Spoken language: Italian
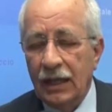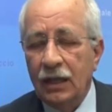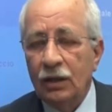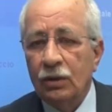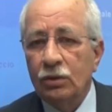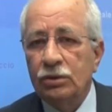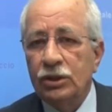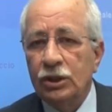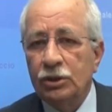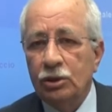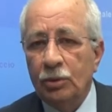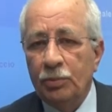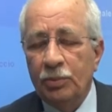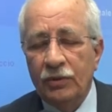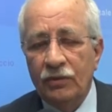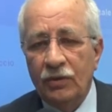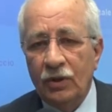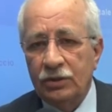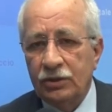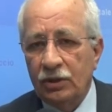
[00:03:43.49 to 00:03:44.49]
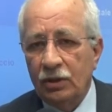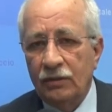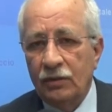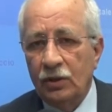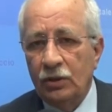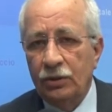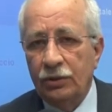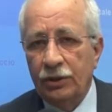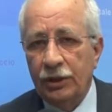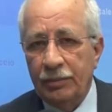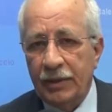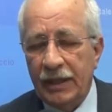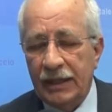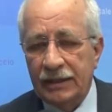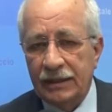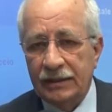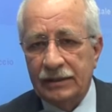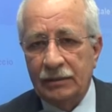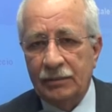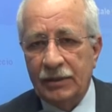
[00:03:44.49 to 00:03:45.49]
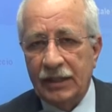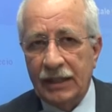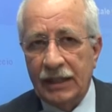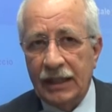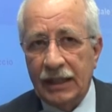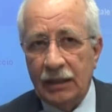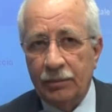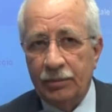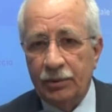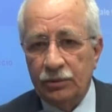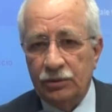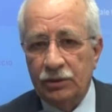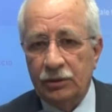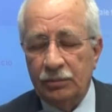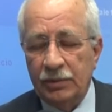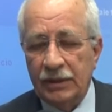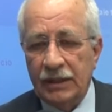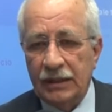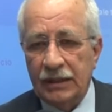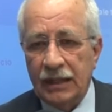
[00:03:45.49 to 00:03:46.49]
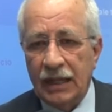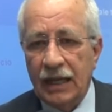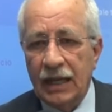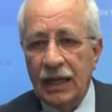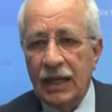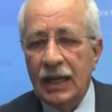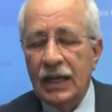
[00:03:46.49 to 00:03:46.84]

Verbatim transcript: L'ho detto più volte e lo voglio ripetere se me ne dai la possibilità.